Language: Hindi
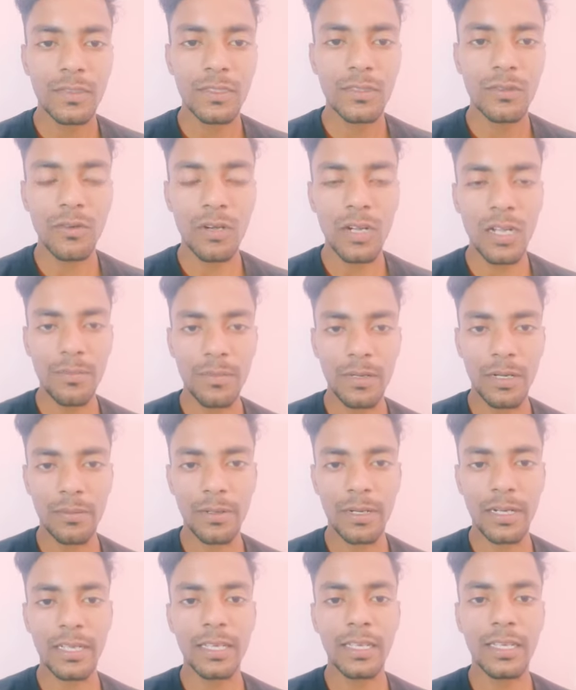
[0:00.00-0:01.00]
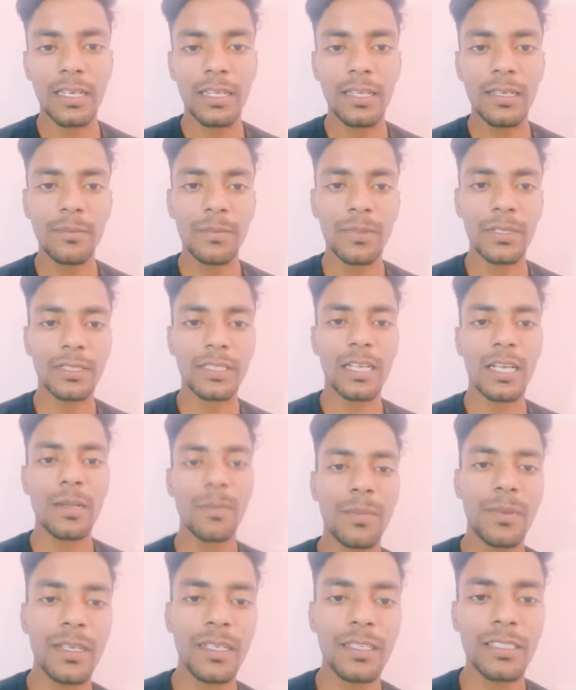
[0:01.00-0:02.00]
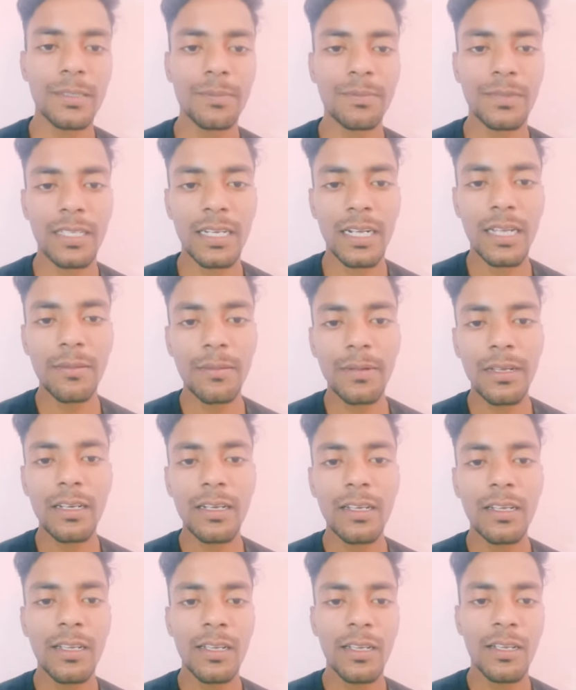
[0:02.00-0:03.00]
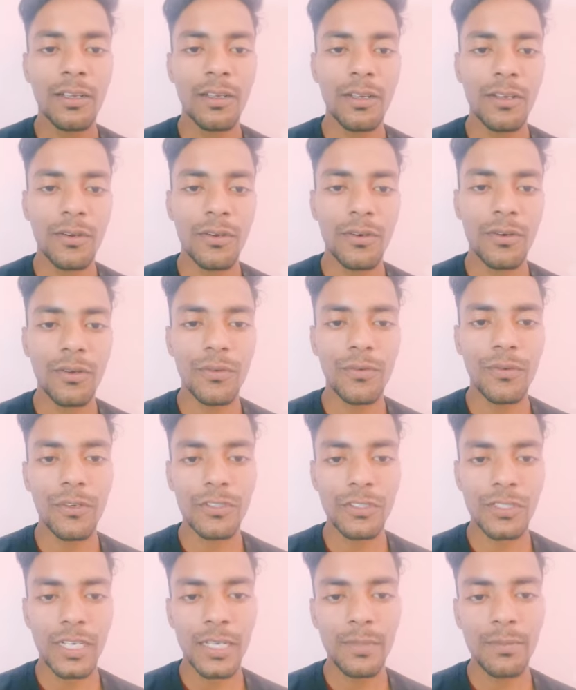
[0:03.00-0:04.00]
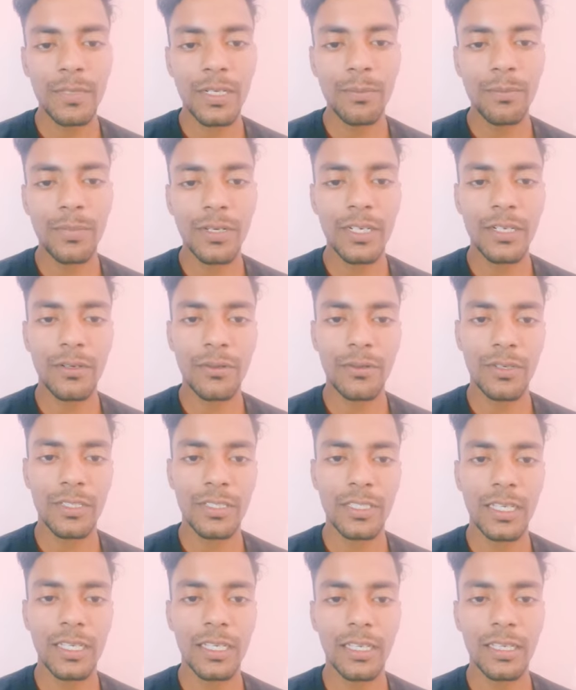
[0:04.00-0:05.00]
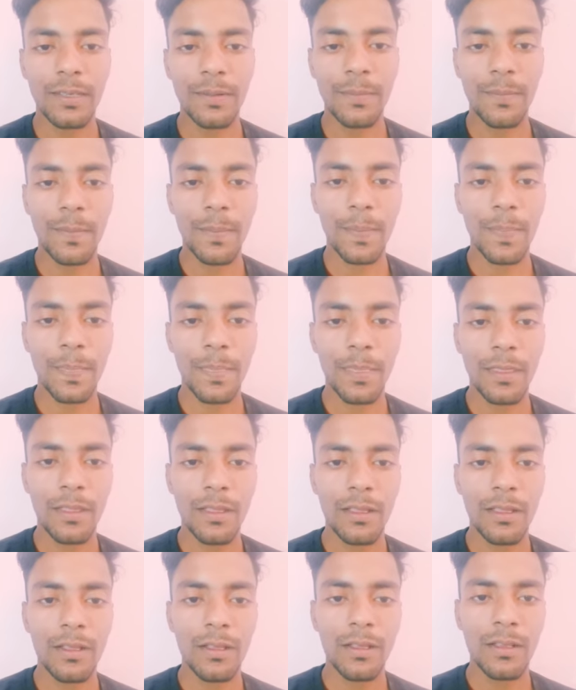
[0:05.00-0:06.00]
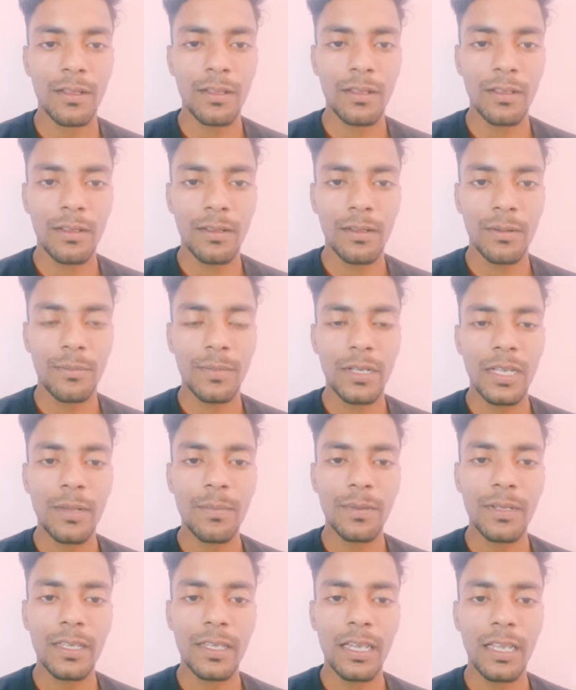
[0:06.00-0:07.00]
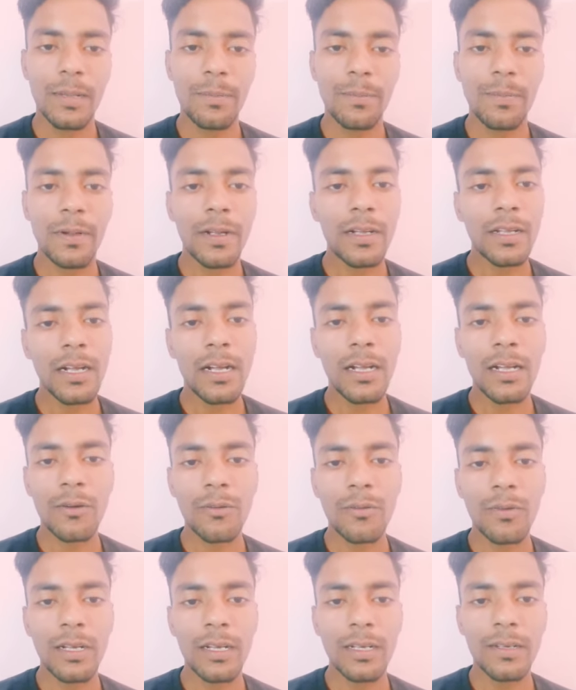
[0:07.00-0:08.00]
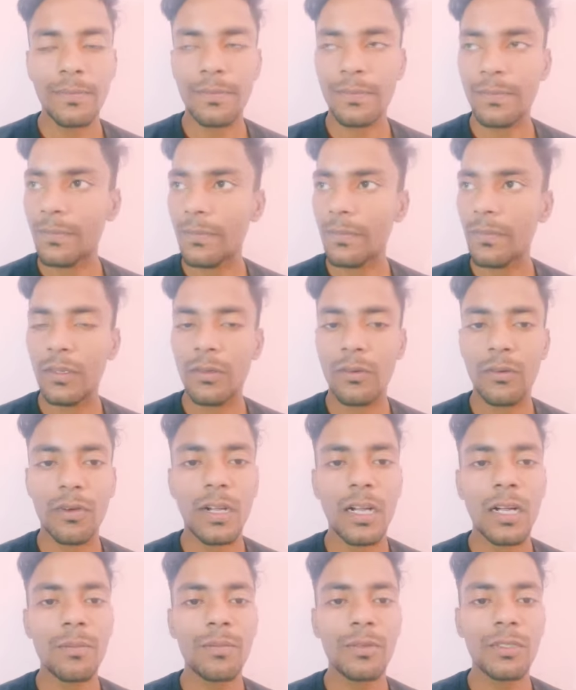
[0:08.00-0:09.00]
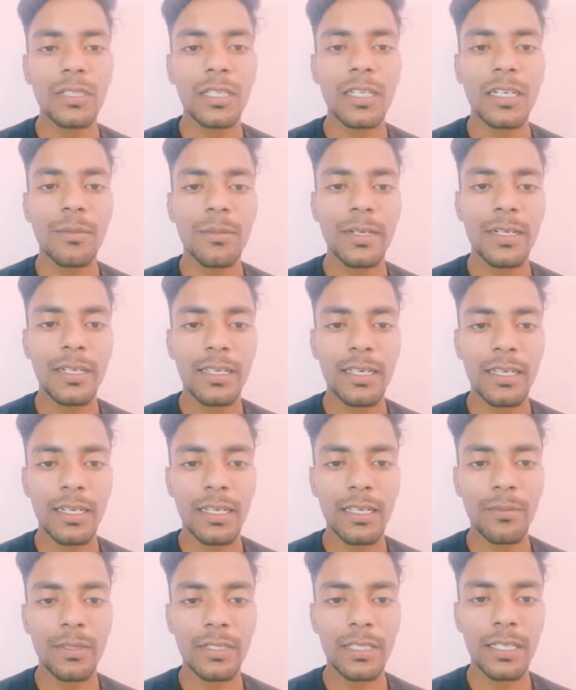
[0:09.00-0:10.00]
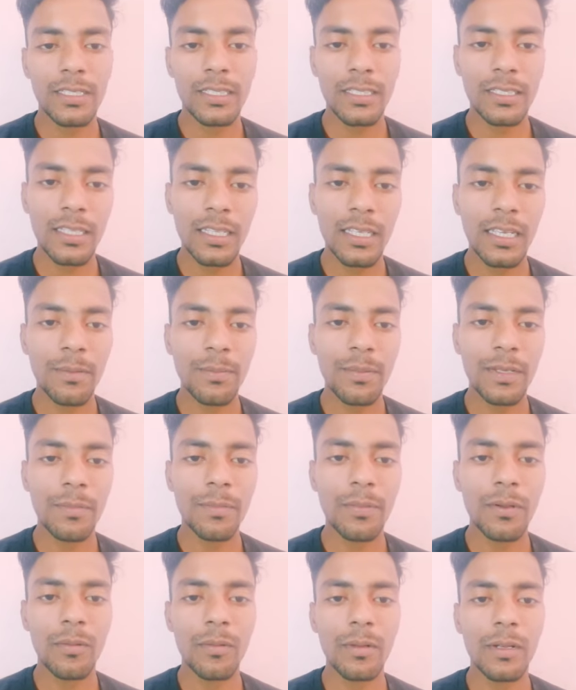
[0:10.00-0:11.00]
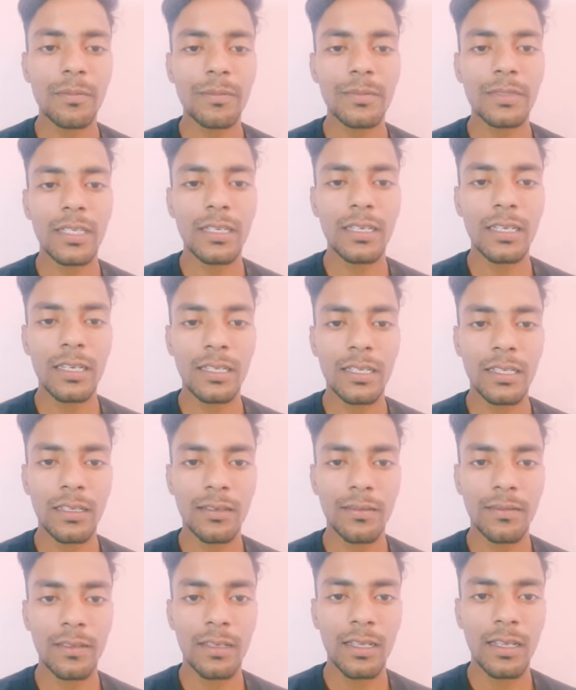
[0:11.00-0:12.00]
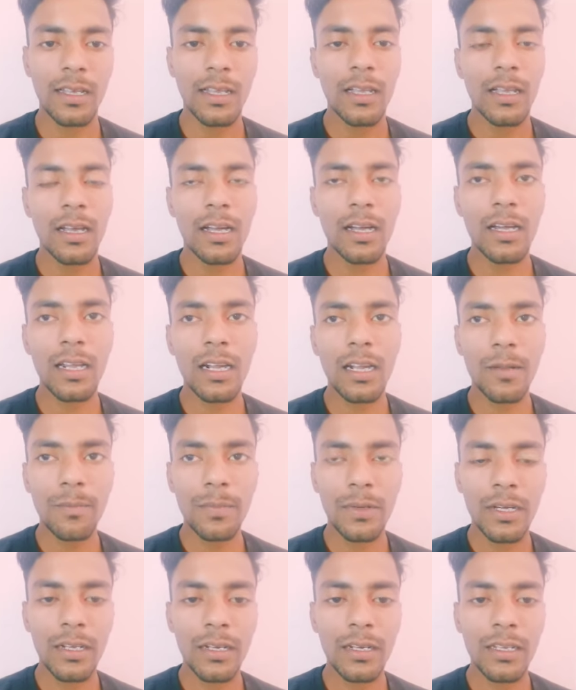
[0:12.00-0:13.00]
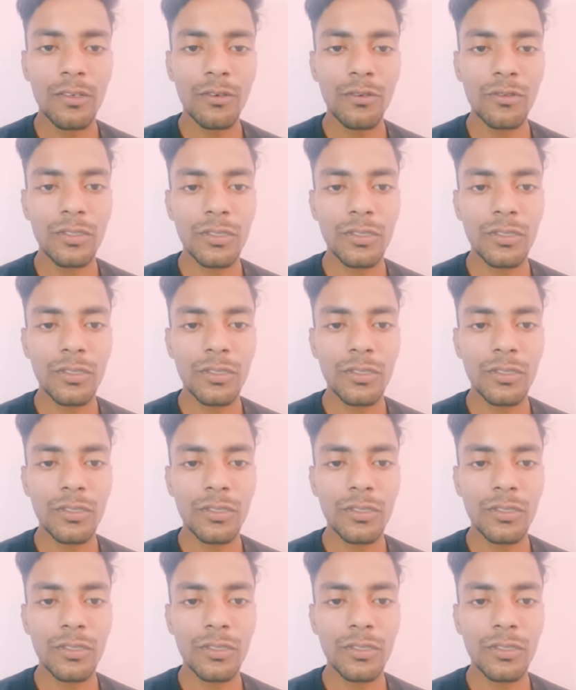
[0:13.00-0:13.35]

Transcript: और आप घबराइए नहीं बस आपके सब्सक्राइबर और वॉच टाइम कंप्लीट होने चाहिए मैं आपकी हेल्प पक्का करूँगा और आप मुझे कमेंट करके बता सकते हैं आपकी प्रॉब्लम चैनल की अगर आपका रीयूज